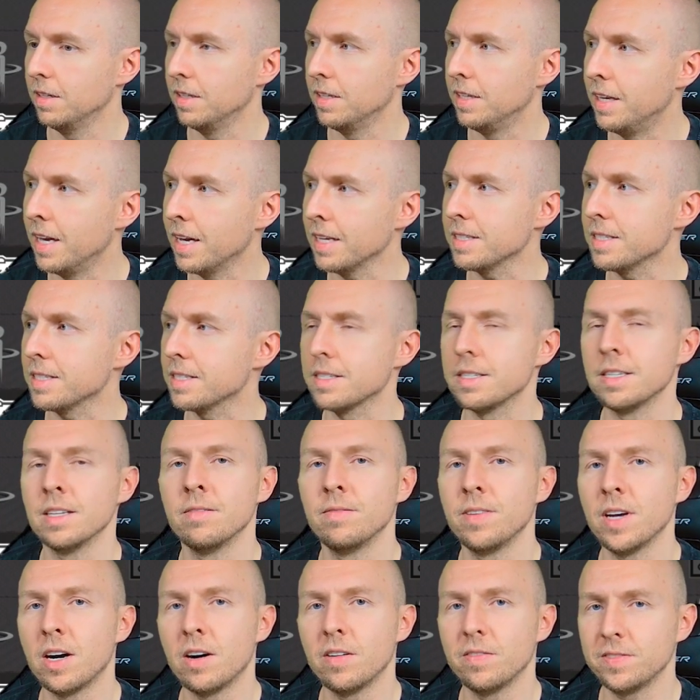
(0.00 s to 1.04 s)
Jetzt
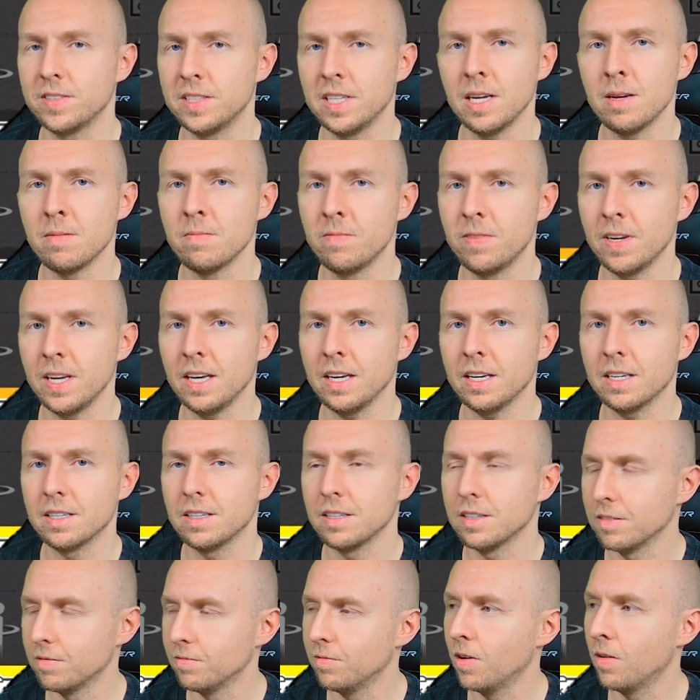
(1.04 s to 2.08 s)
sind wir auf dem
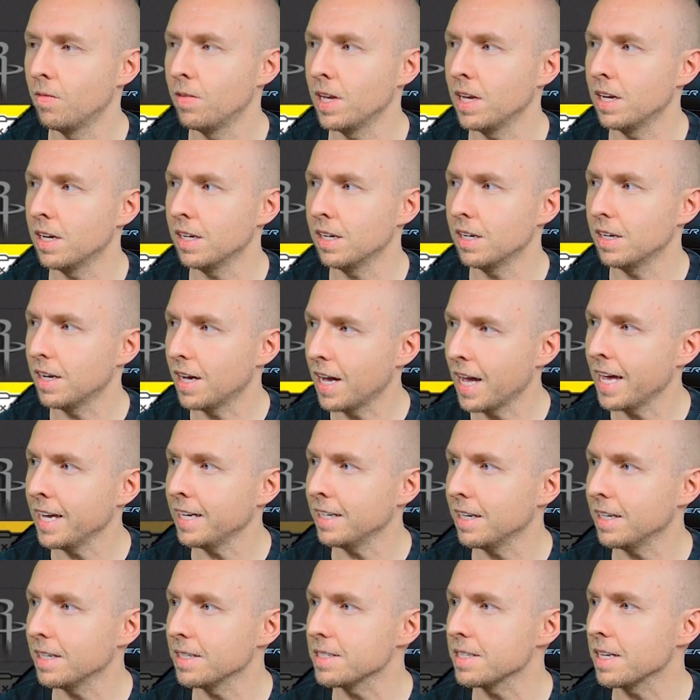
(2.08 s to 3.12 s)
Weg, wo wir
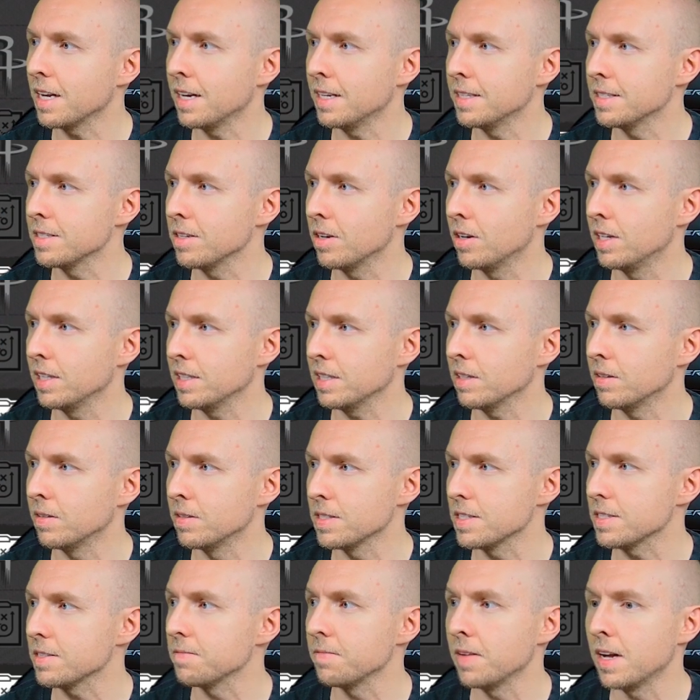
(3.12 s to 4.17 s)
eigentlich sein sollten,
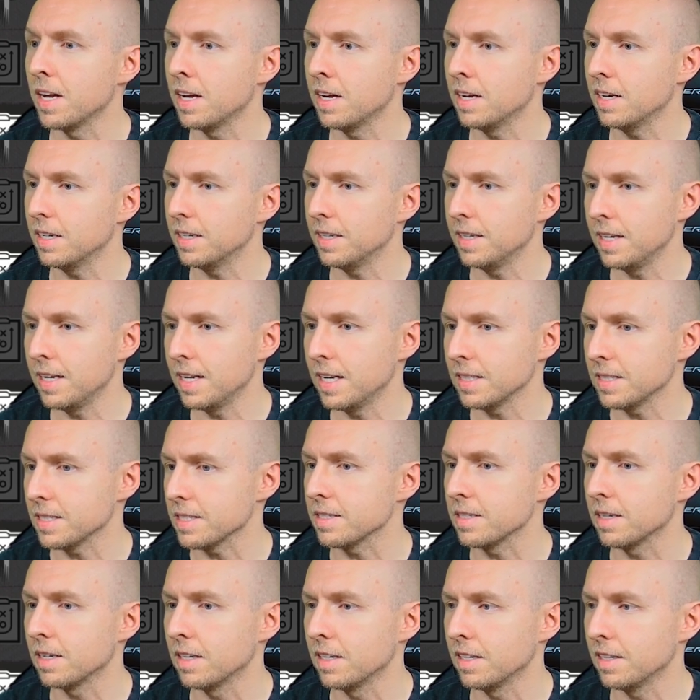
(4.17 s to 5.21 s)
und zwar
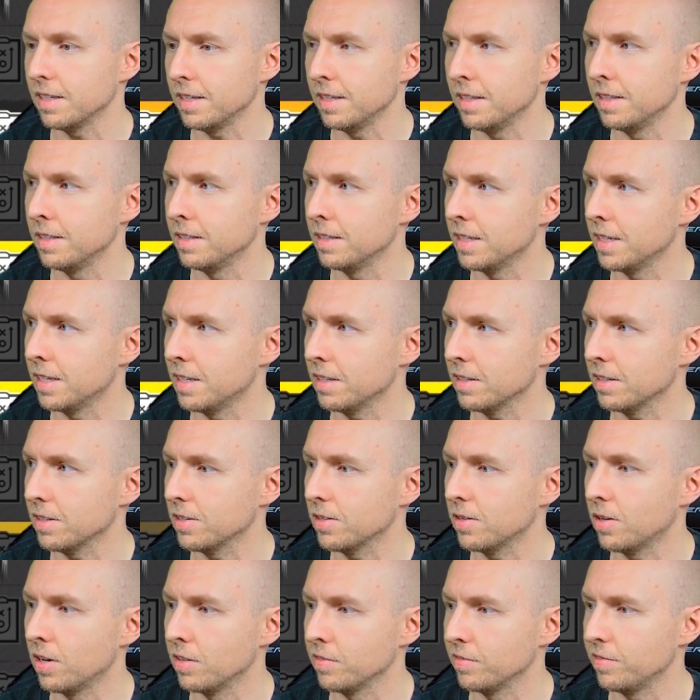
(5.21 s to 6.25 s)
letzter in der
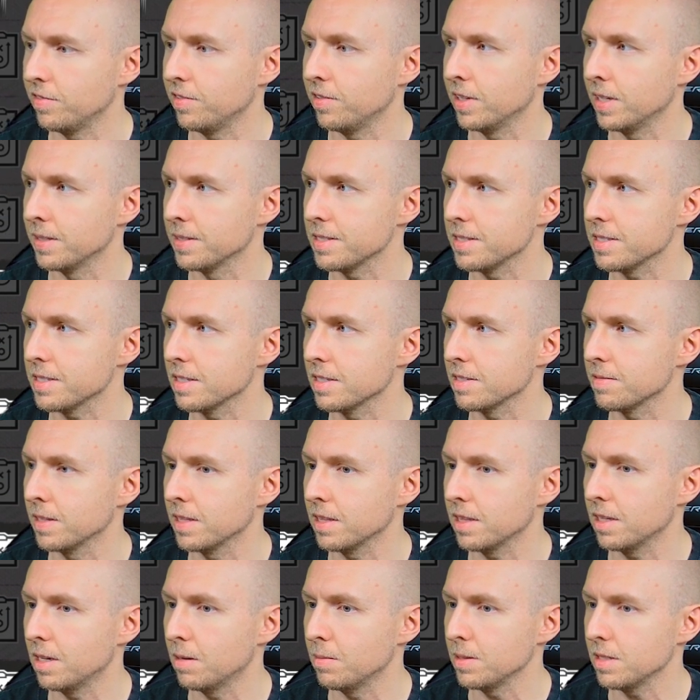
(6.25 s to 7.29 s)
Conference. Das
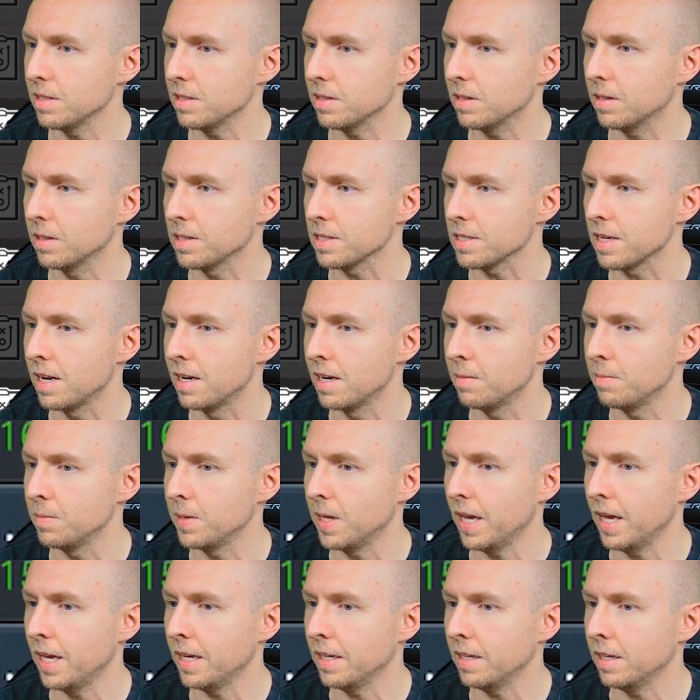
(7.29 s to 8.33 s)
wird, glaube ich, trotz allem
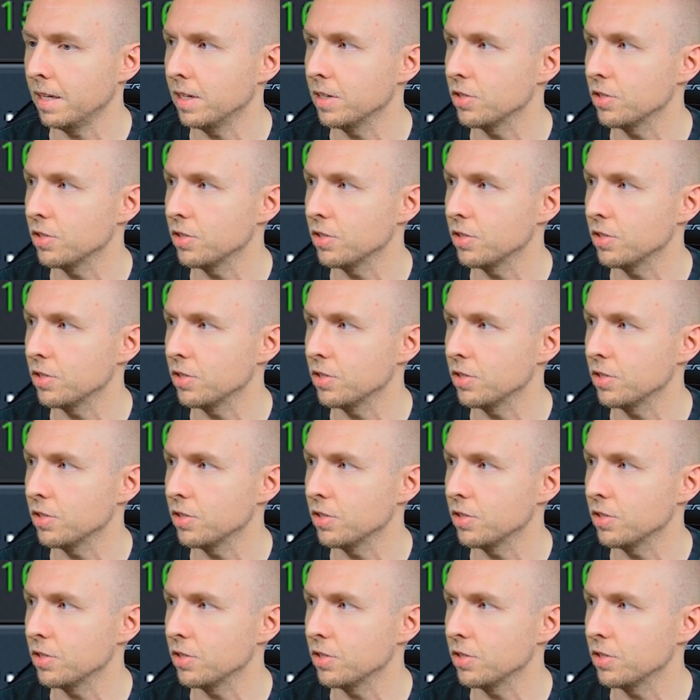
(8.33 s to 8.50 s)
eine enge